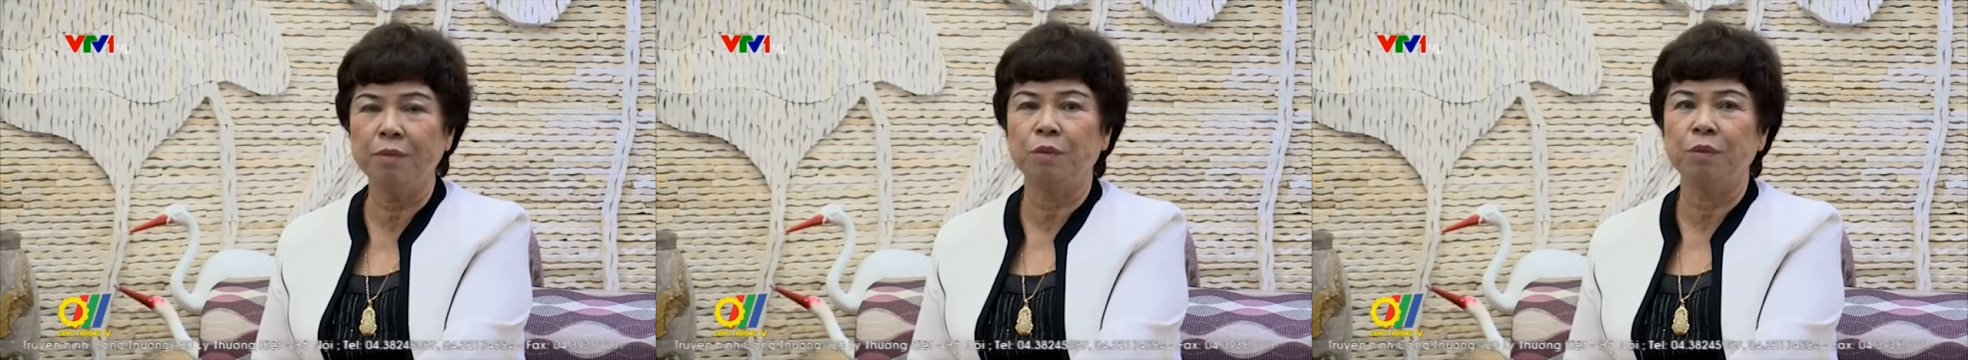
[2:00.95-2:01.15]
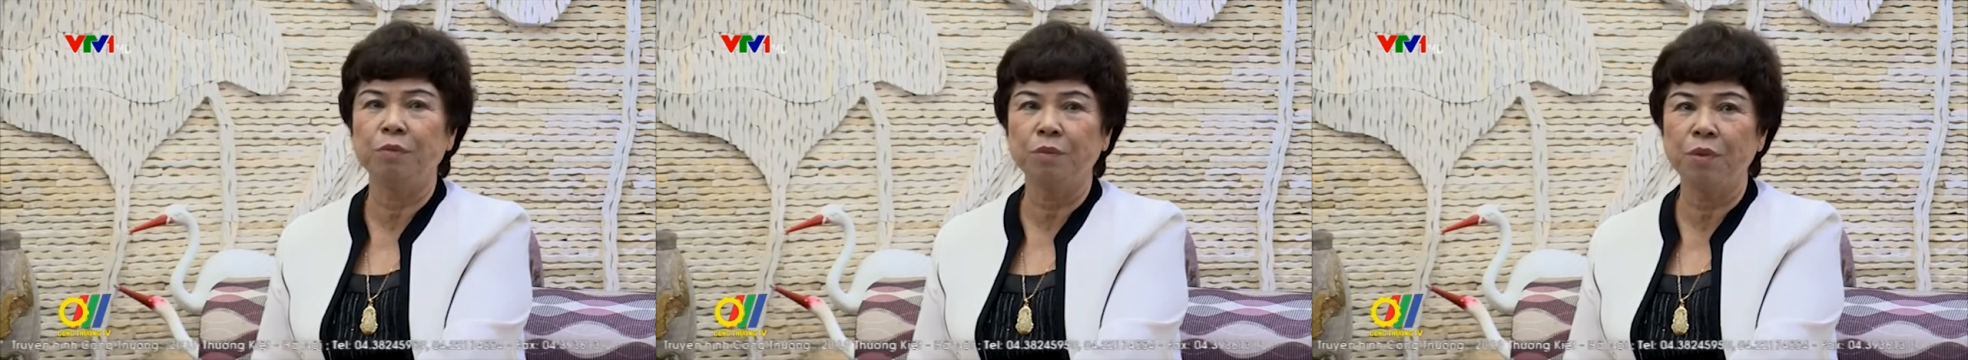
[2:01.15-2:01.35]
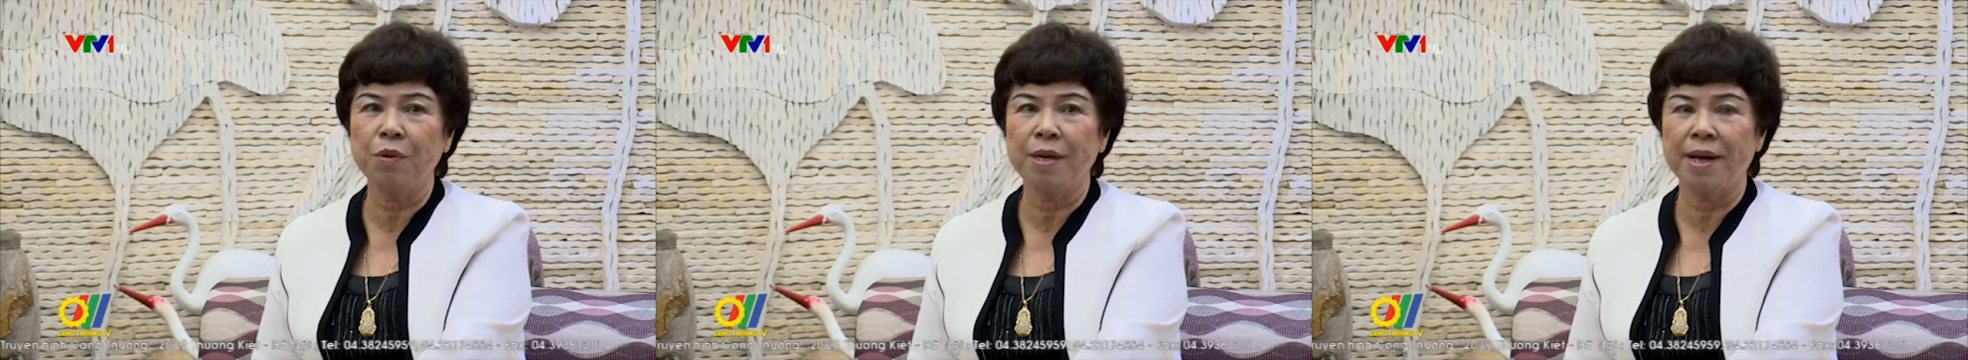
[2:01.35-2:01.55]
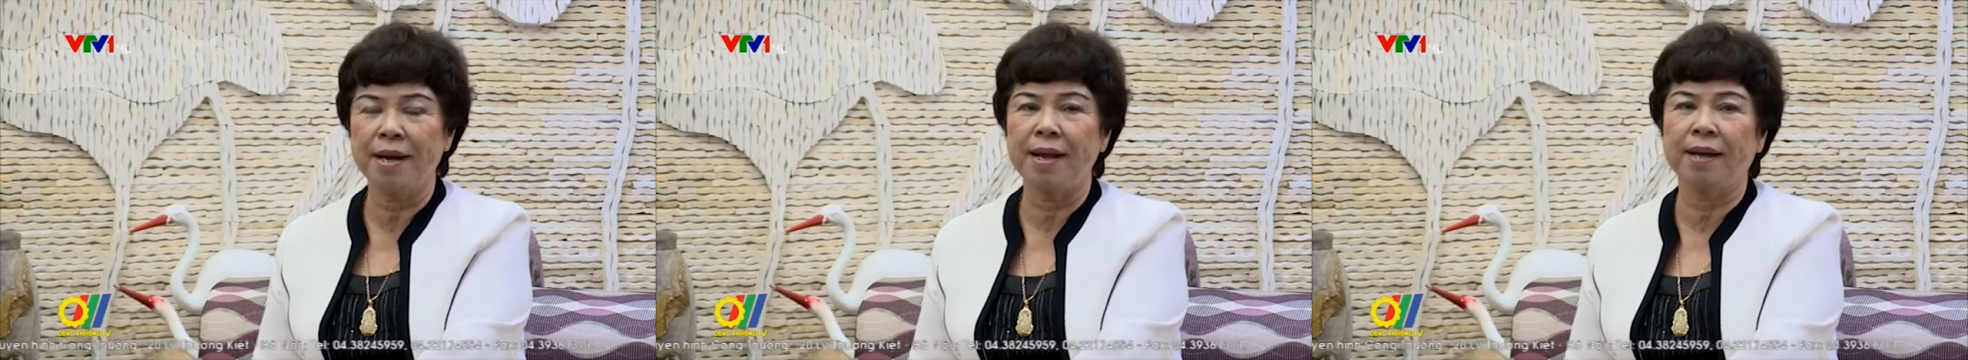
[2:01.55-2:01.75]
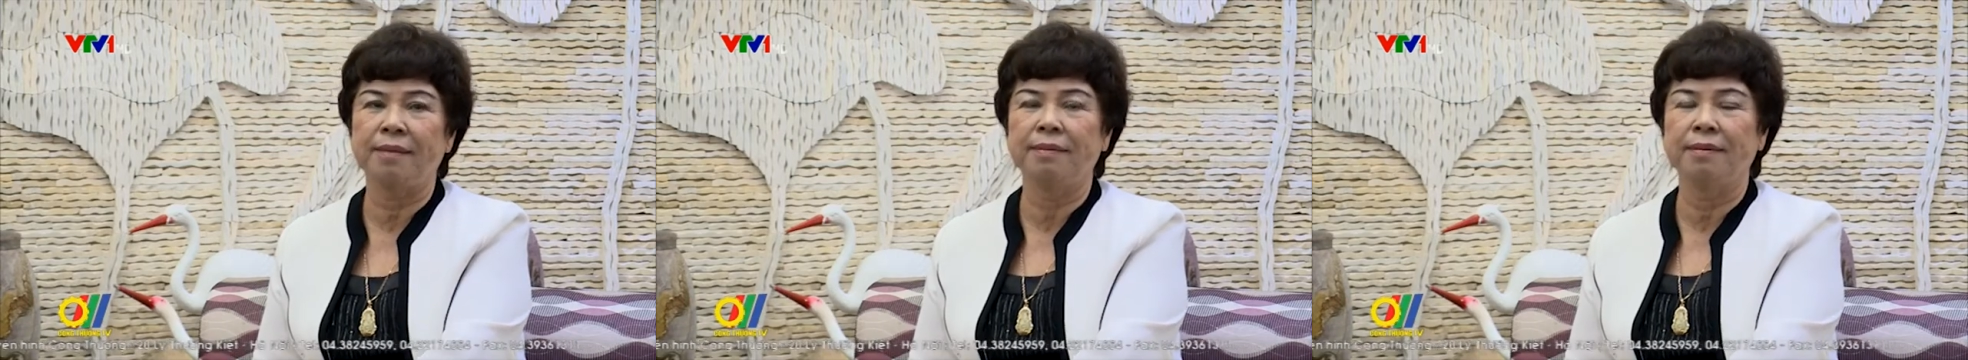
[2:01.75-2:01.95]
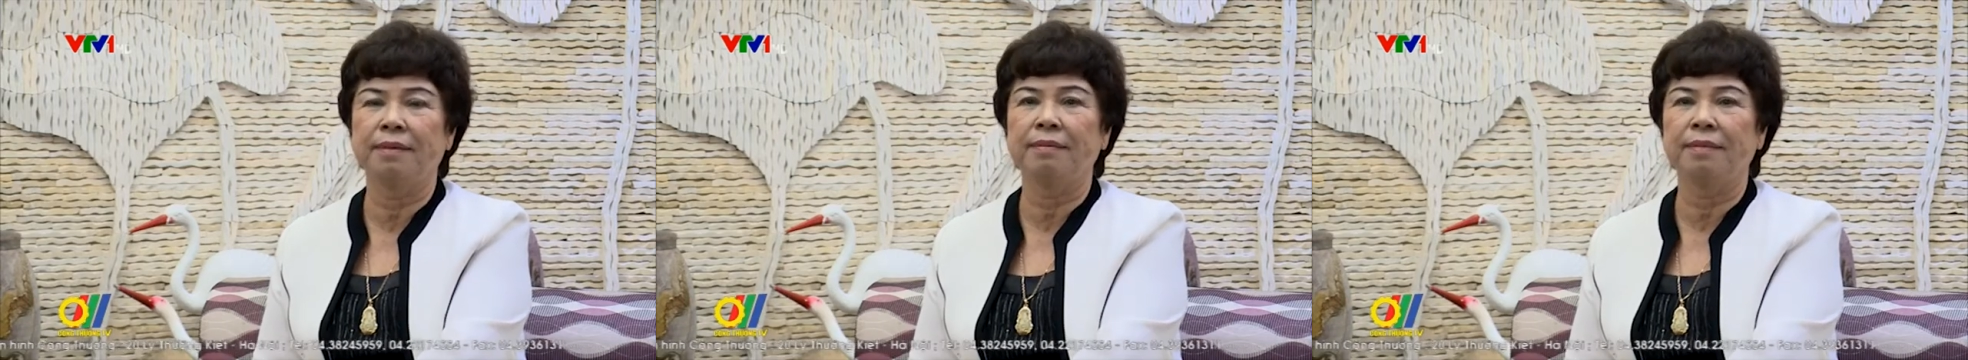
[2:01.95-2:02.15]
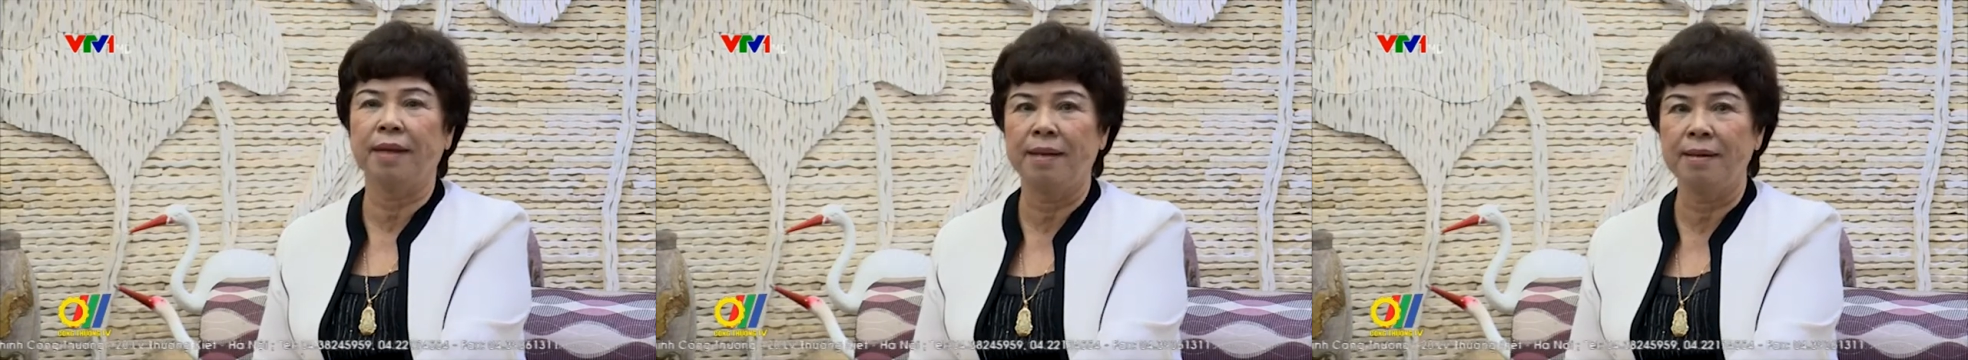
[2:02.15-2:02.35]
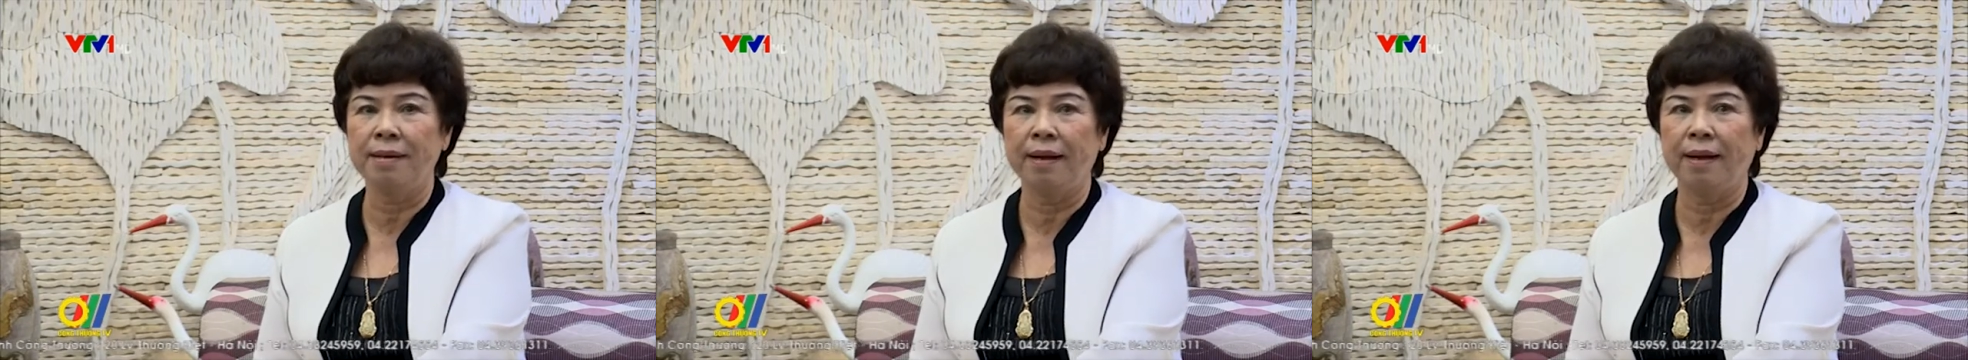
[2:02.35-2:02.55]
của chúng tôi đã đạt được
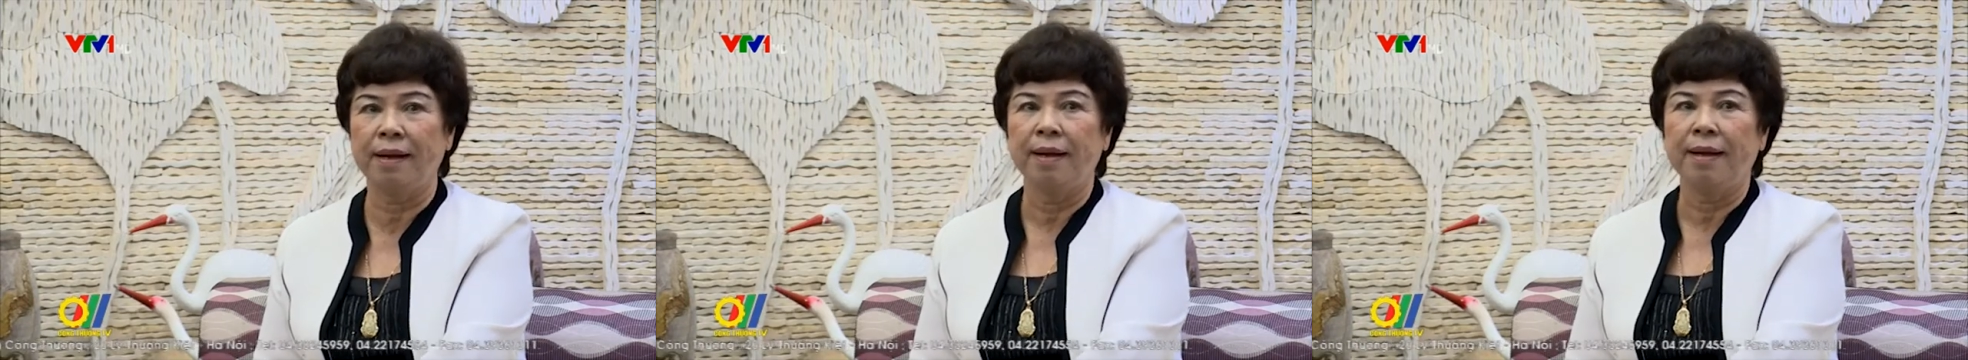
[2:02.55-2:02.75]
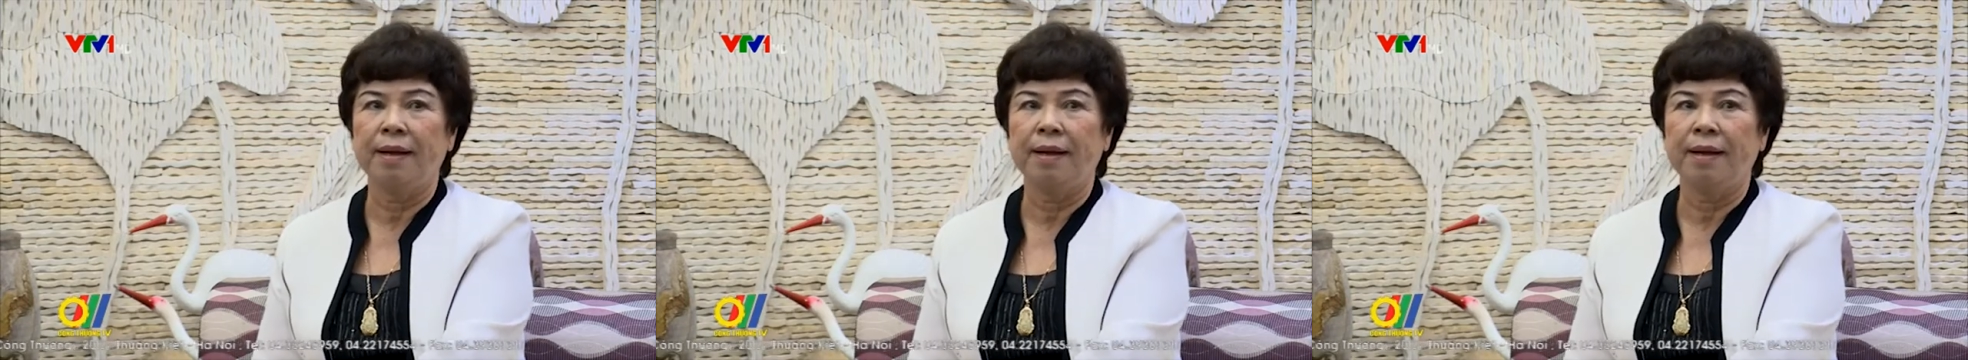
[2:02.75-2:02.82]
đấy là